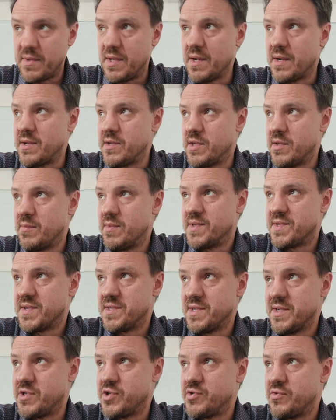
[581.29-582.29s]
я хотел бы
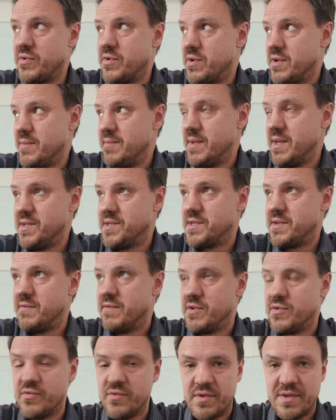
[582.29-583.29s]
сказать, что имеется
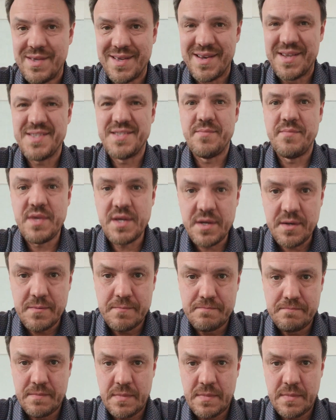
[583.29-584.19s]
в виду не размер,